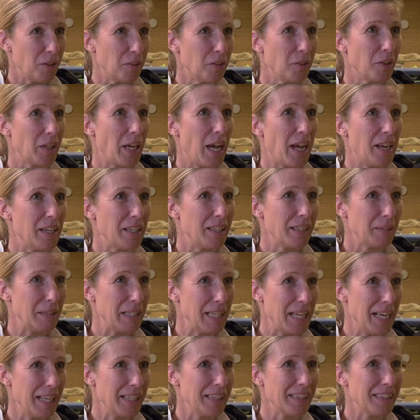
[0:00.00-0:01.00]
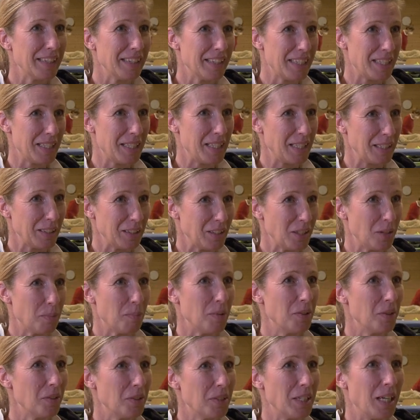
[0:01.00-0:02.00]
auch noch keinen Klienten, der sagt, ich
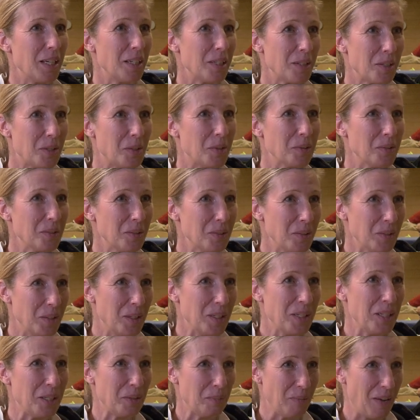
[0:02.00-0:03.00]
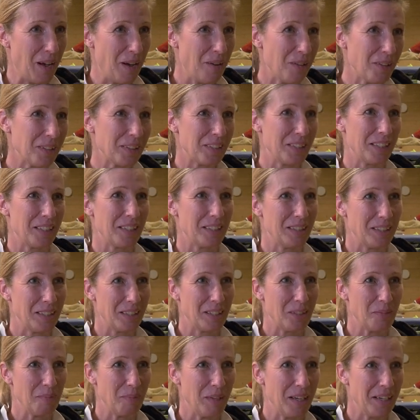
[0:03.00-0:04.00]
bin total gesund und ich brauche dich
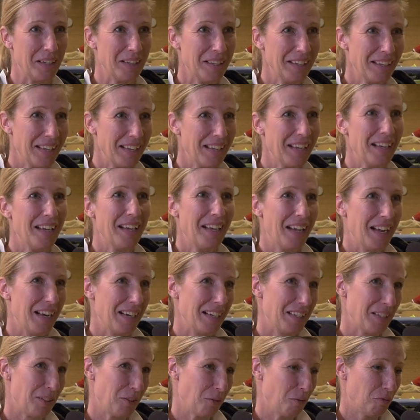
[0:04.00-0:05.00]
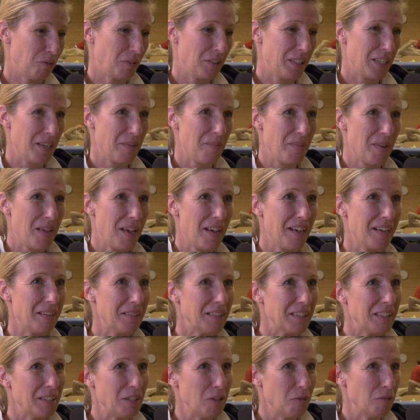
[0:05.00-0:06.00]
nicht mehr. Also von dem her,
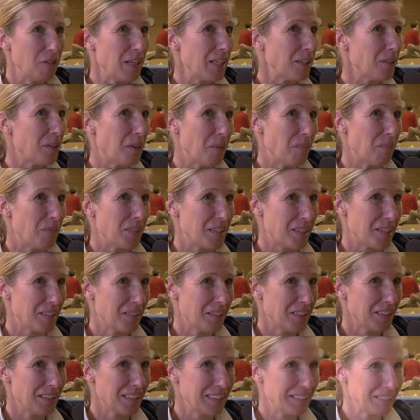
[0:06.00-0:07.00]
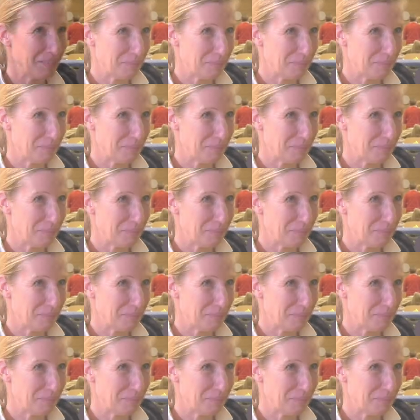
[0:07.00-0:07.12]
vielleicht kommt es noch.